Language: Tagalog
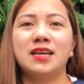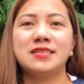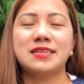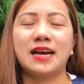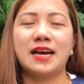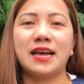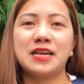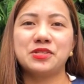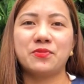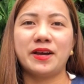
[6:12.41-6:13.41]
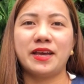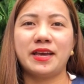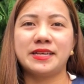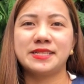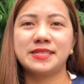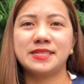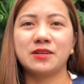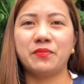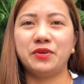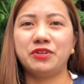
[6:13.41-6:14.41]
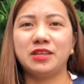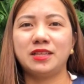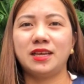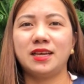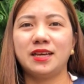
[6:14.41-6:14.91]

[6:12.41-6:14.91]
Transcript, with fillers: sa SYS community.